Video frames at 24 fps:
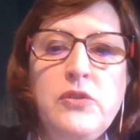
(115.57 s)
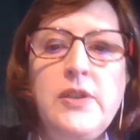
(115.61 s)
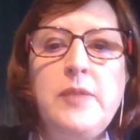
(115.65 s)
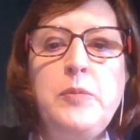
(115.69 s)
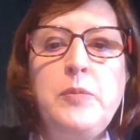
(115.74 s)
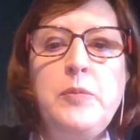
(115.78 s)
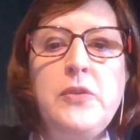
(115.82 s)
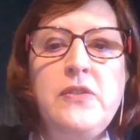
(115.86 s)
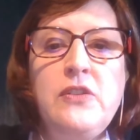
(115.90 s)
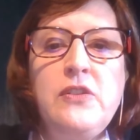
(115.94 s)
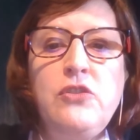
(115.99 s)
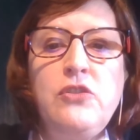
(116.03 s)
na
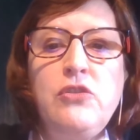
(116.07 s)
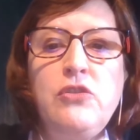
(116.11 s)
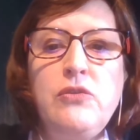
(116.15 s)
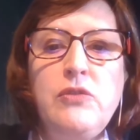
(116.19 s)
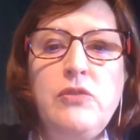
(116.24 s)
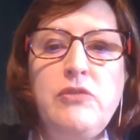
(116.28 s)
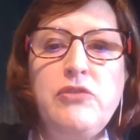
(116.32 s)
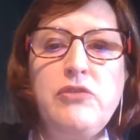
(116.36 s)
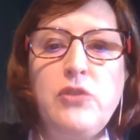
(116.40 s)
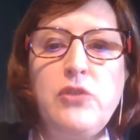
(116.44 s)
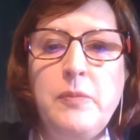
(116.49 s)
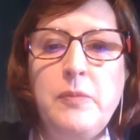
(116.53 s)
positiva
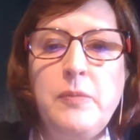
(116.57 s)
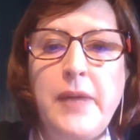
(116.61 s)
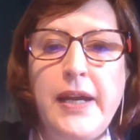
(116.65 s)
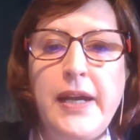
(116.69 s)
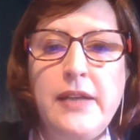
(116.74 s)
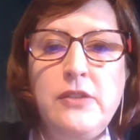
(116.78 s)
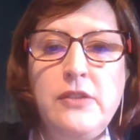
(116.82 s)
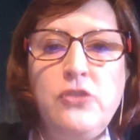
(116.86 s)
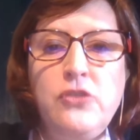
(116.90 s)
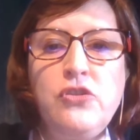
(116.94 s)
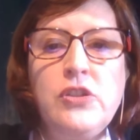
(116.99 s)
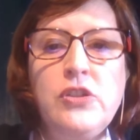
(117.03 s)

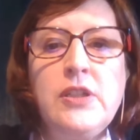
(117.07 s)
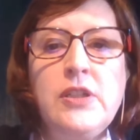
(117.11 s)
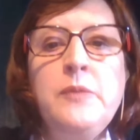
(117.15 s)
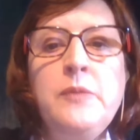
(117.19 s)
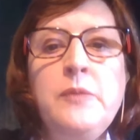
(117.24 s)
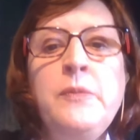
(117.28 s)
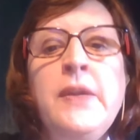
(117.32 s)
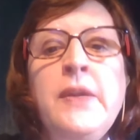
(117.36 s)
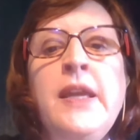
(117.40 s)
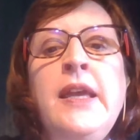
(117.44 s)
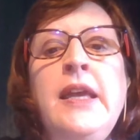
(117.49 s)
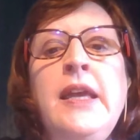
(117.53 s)
informática,
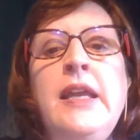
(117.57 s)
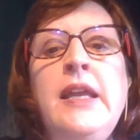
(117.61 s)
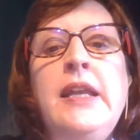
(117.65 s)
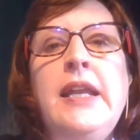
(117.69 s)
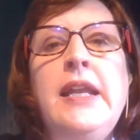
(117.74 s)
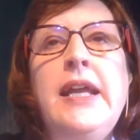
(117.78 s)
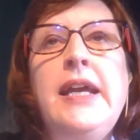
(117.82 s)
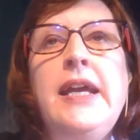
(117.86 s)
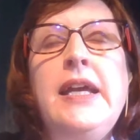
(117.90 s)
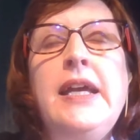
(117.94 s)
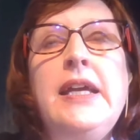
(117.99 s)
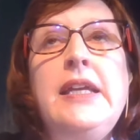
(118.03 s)

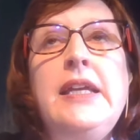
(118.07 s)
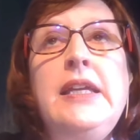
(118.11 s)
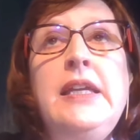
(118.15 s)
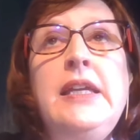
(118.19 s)
né?